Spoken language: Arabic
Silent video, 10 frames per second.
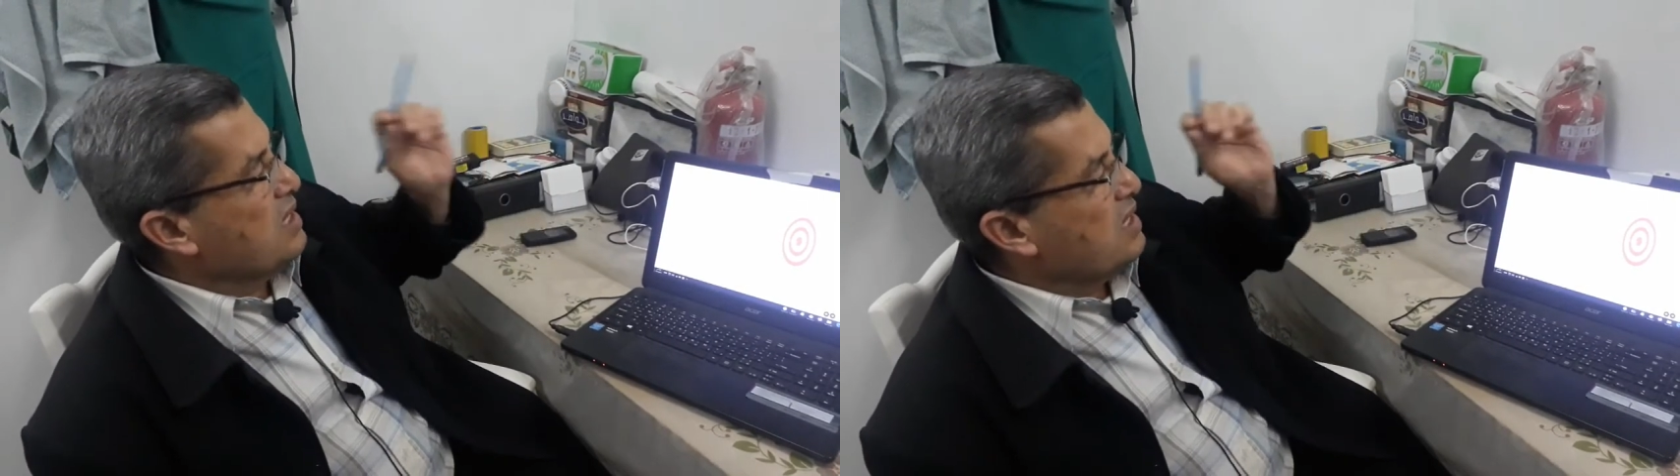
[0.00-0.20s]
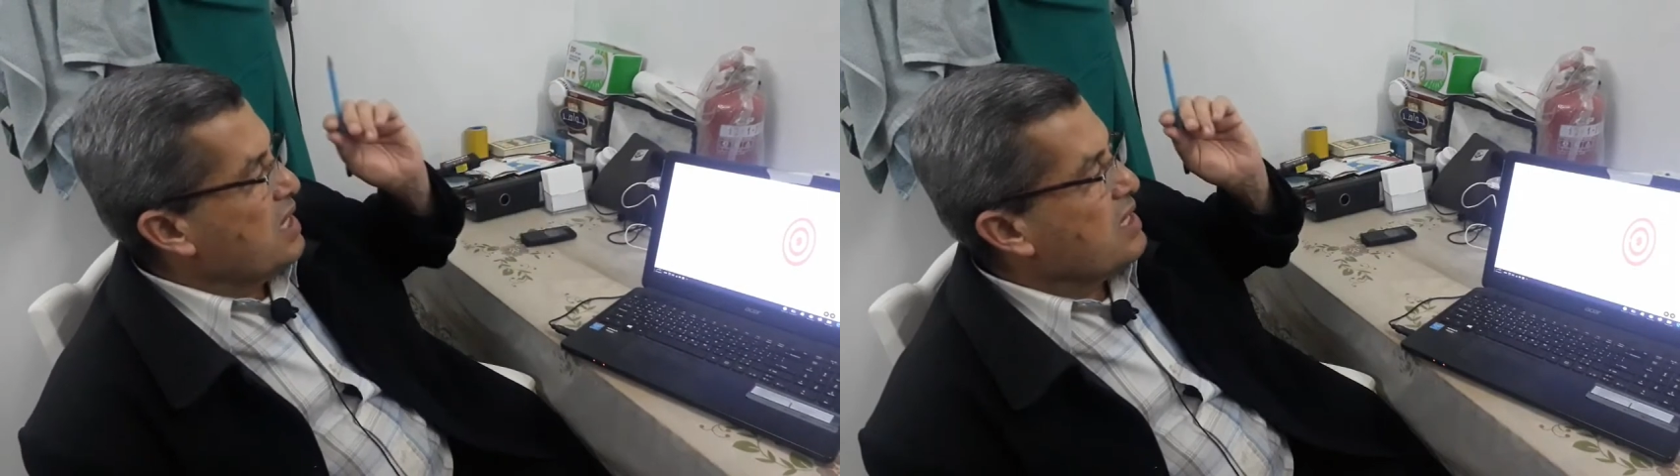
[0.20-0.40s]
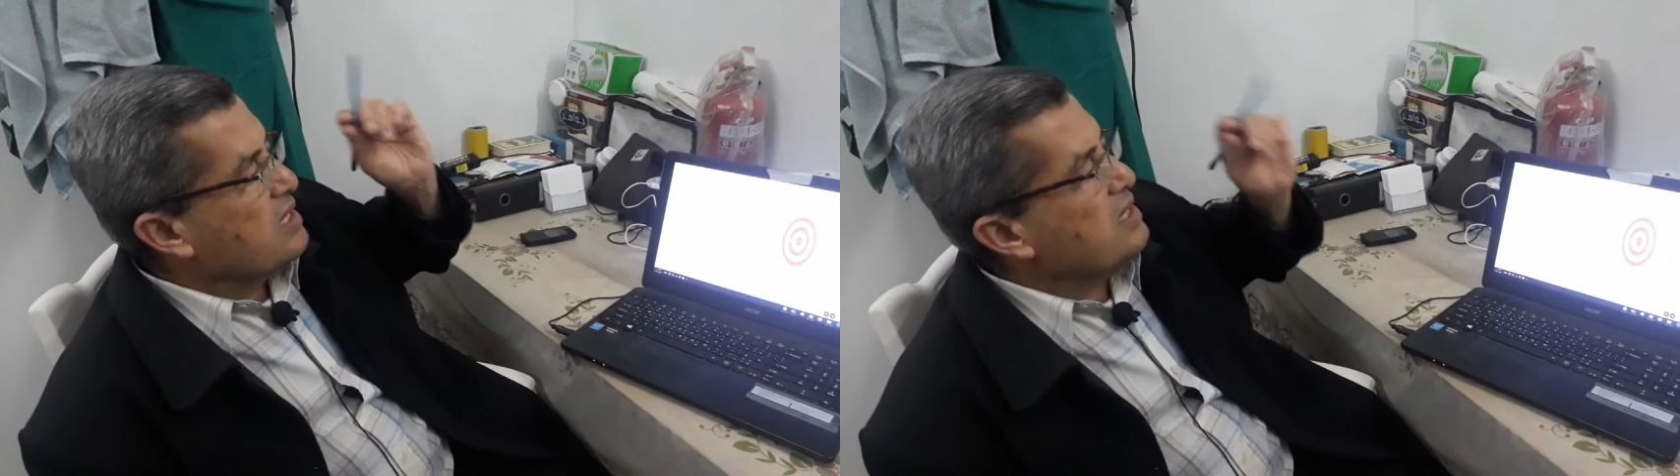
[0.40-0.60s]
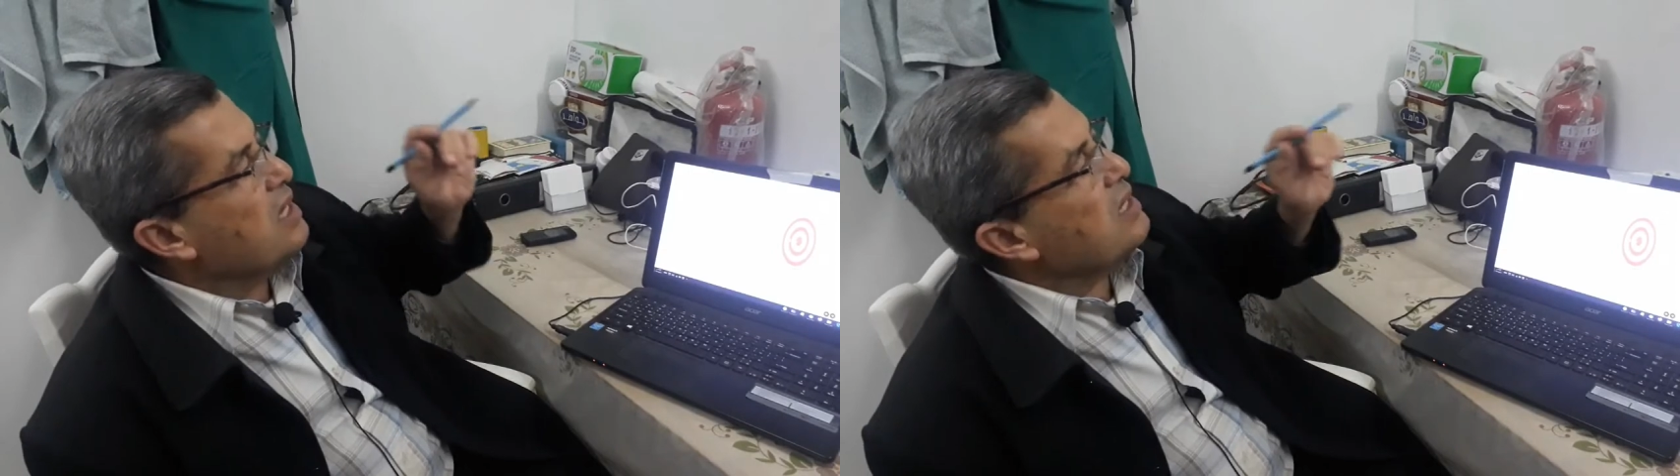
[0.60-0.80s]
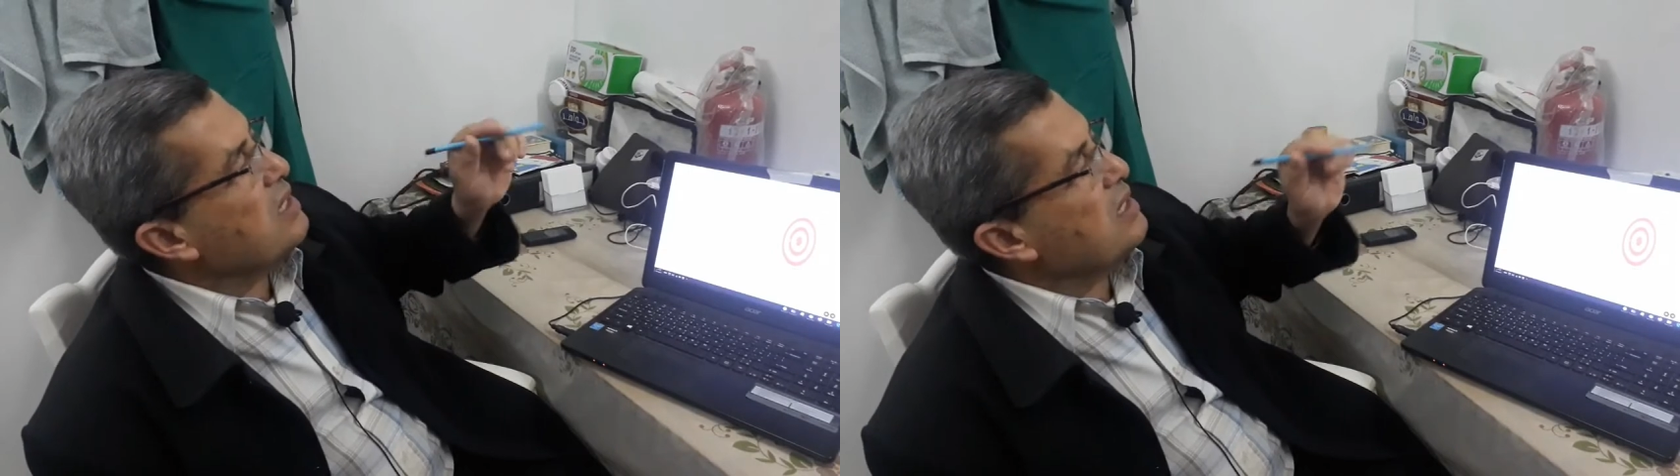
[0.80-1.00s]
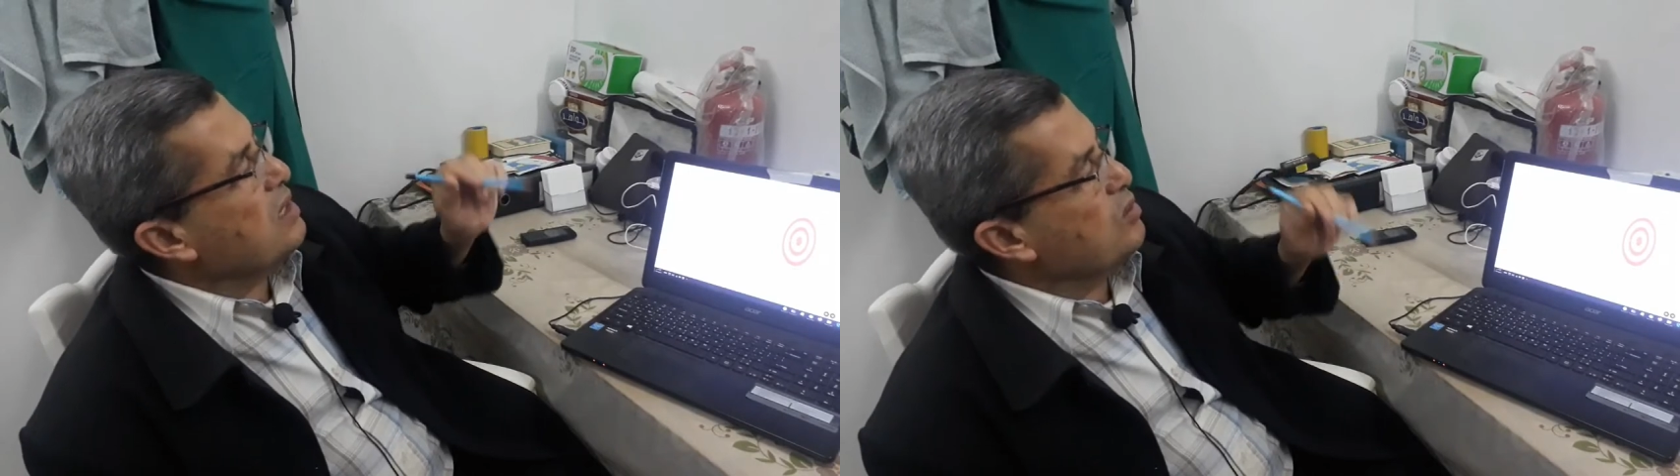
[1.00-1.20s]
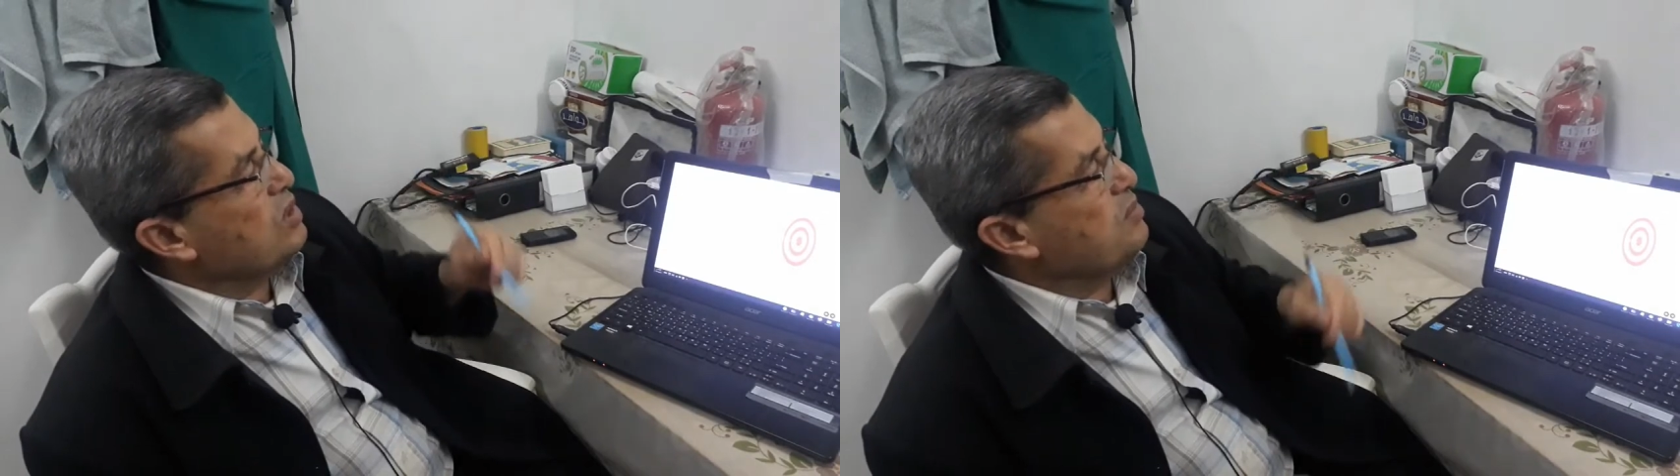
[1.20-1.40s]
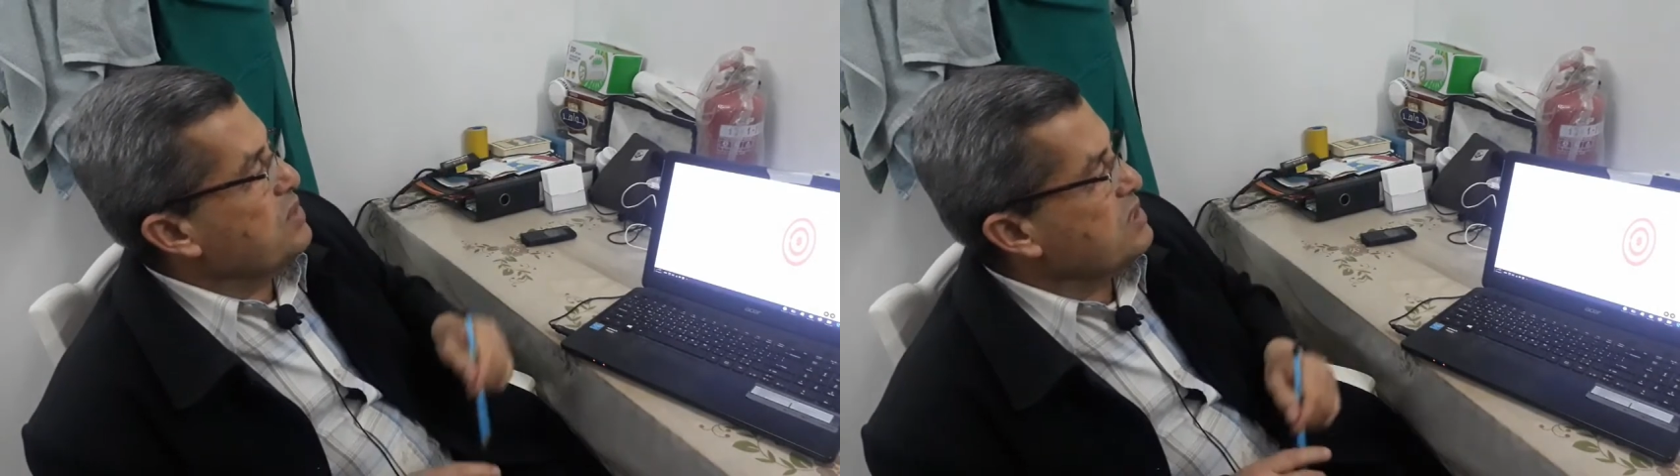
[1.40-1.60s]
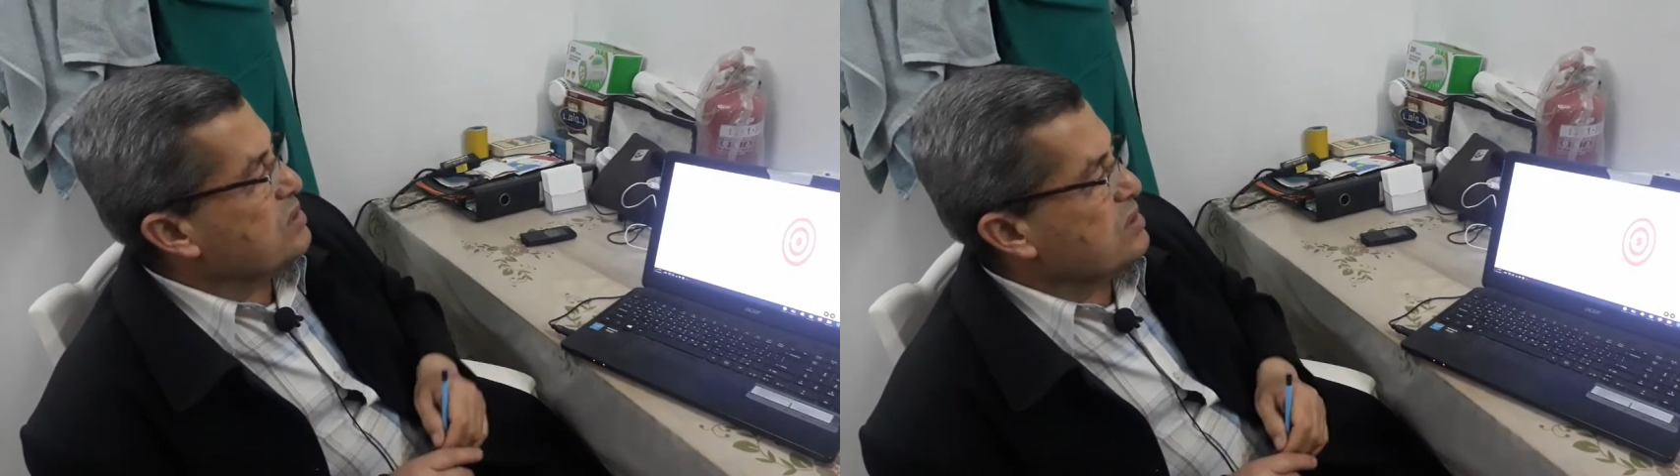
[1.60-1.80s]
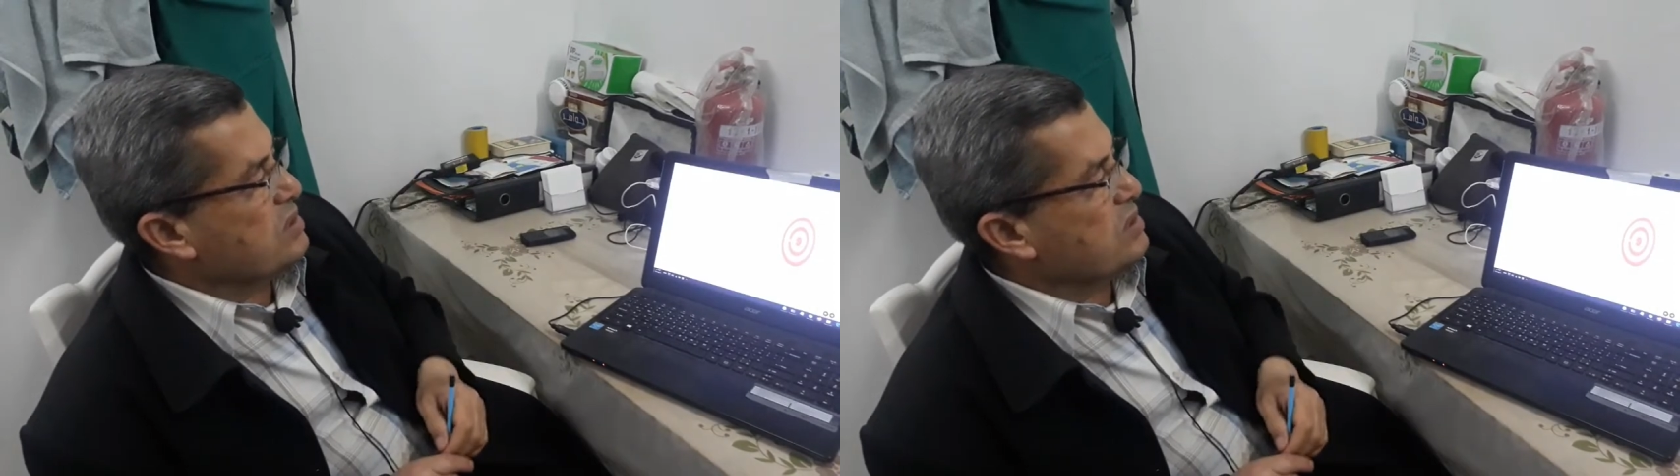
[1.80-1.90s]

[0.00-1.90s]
لكن انا لو لبست